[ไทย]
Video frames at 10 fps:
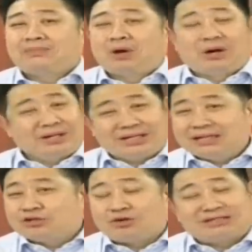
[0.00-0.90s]
เพราะเขาจะเจ
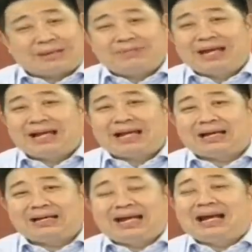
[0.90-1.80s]
อ สองสาม เด้งฮะ
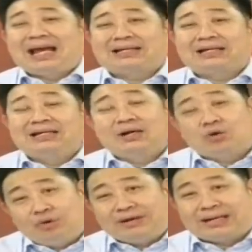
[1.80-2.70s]
เด้งแรกเจอเรื่อง
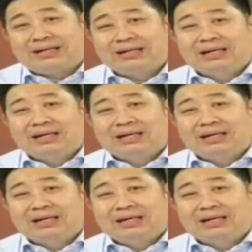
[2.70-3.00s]
โควิด